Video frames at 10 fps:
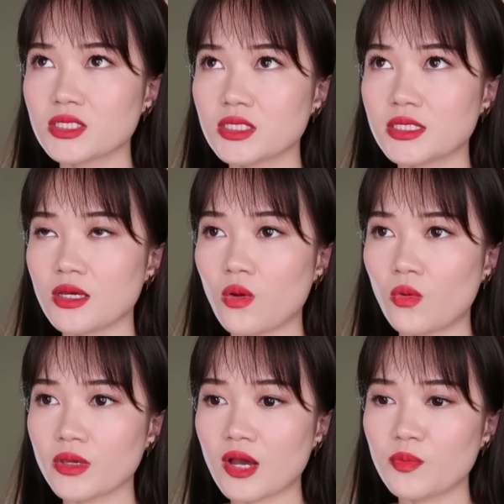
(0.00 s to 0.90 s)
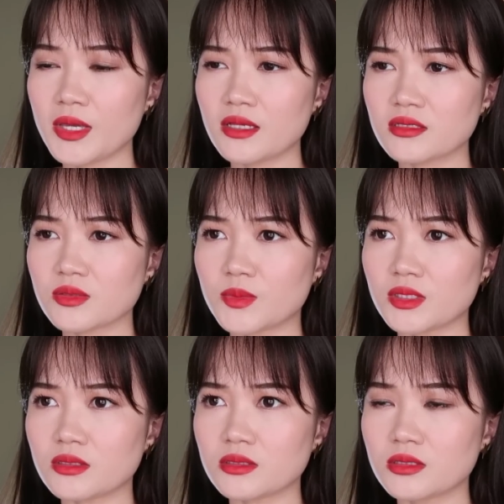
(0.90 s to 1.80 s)
是一些红药片什么
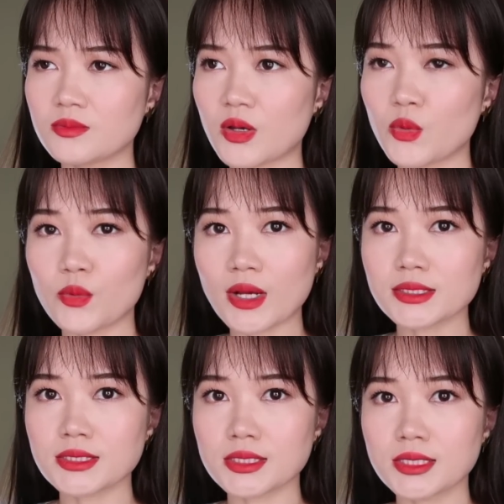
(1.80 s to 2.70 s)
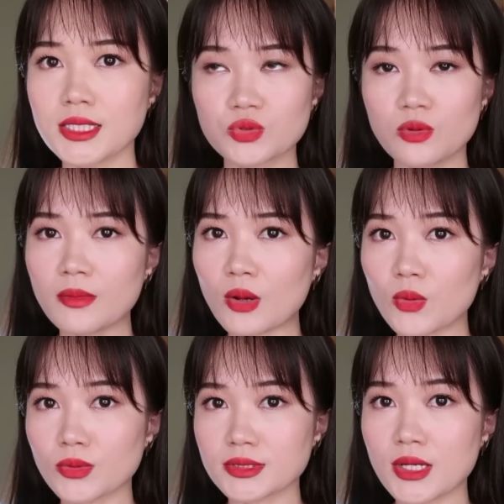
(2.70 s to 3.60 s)
的，是吗？我也忘记了，缩毛
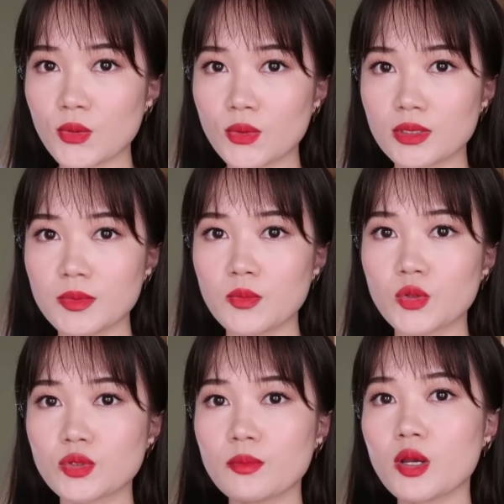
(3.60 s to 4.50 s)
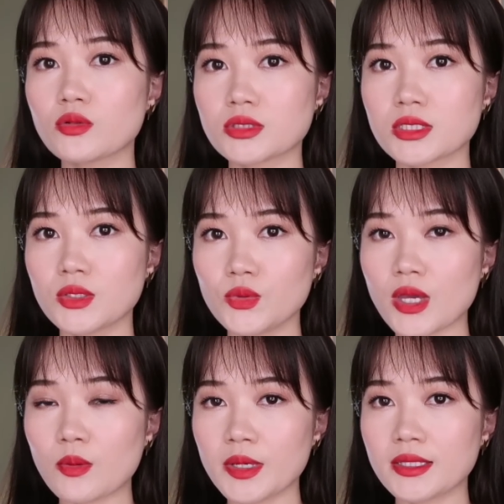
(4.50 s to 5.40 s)
孔效果的面膜都没有这个绿
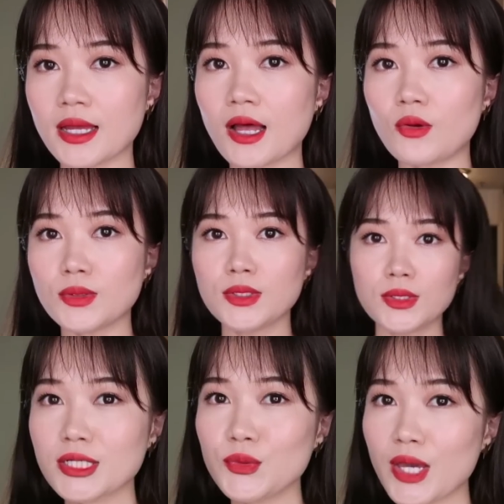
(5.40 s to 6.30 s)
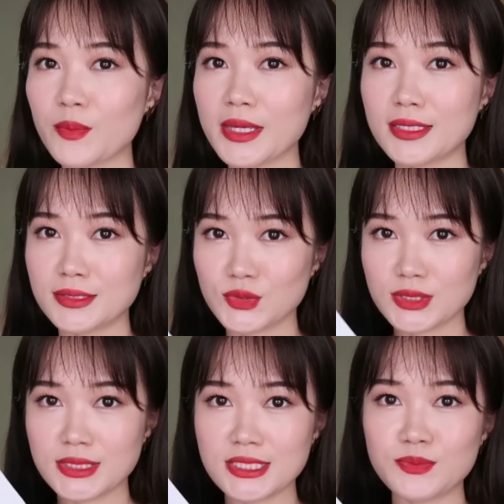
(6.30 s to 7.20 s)
药片的好。这个绿药片呢，就
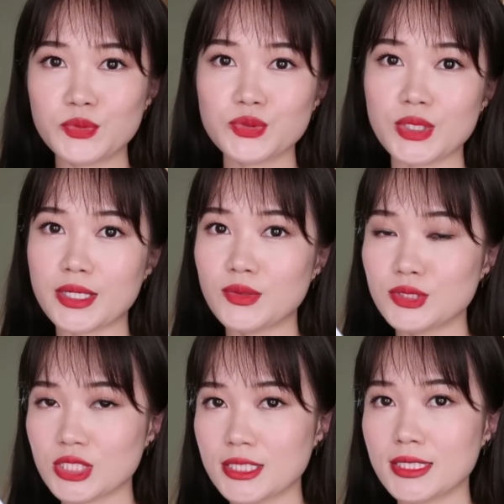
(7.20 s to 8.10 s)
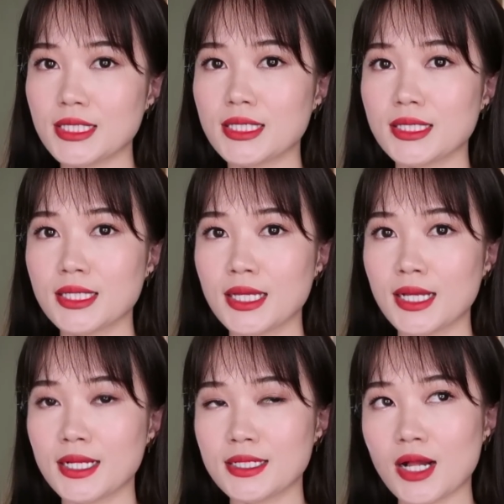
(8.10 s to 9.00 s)
是既补水又镇定。
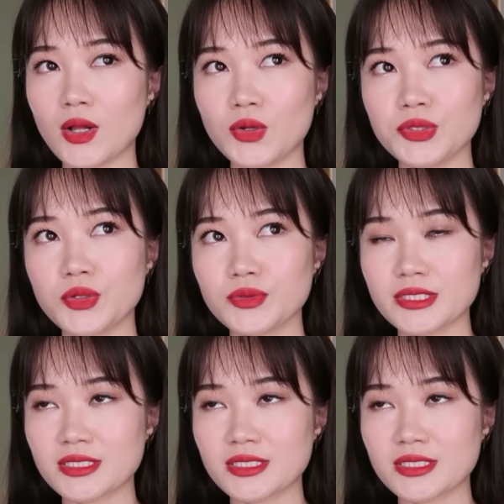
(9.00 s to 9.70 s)
然后又